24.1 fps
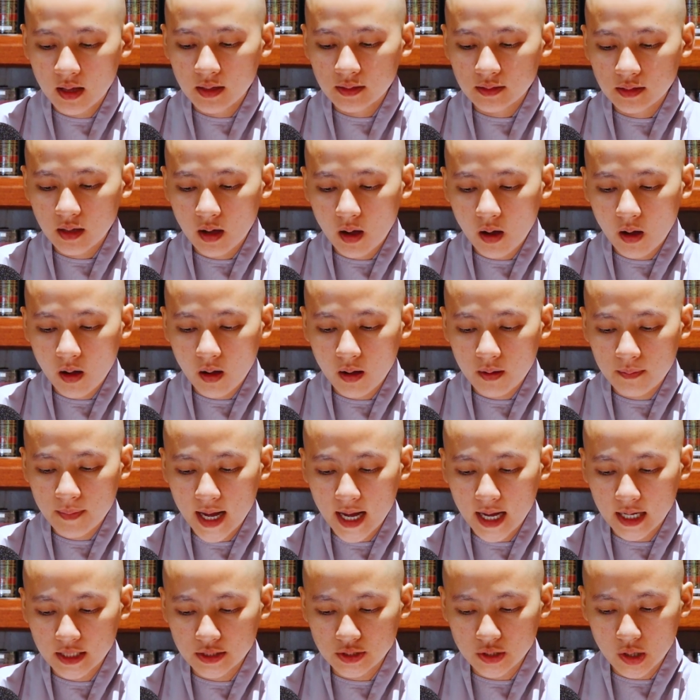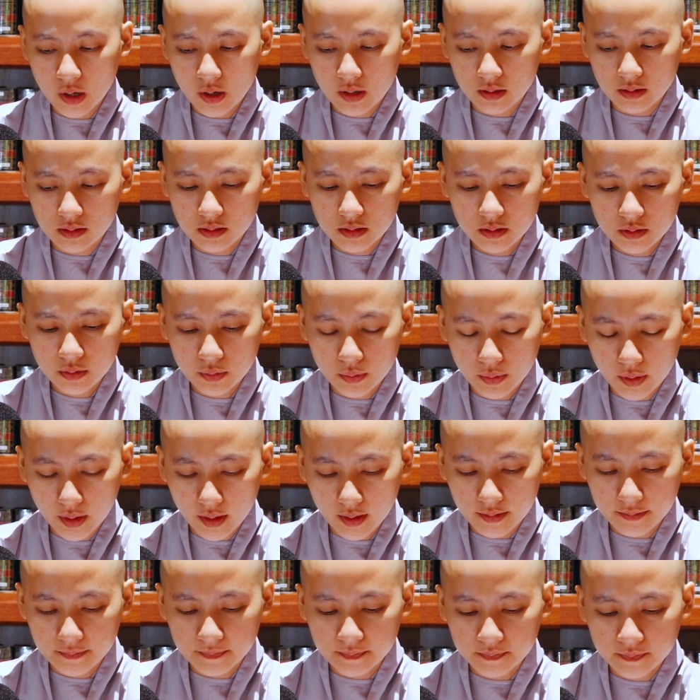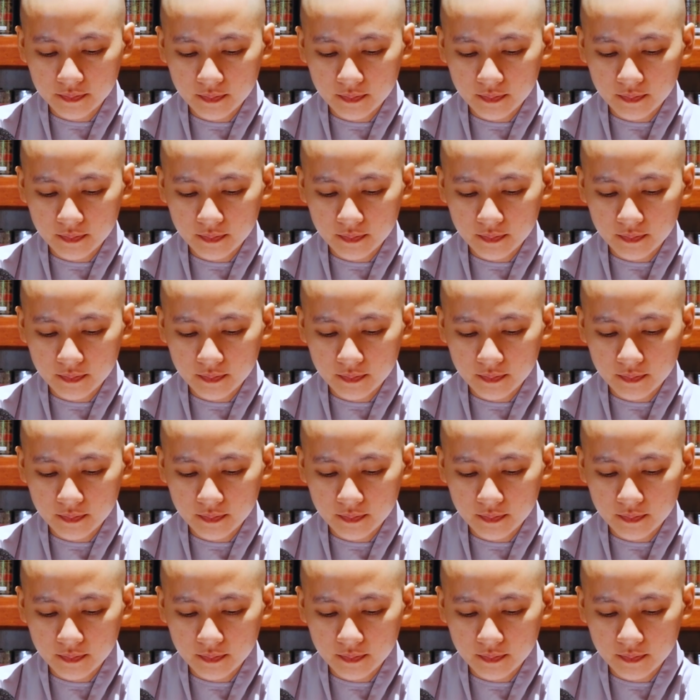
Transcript: cho bà tròn ước nguyện.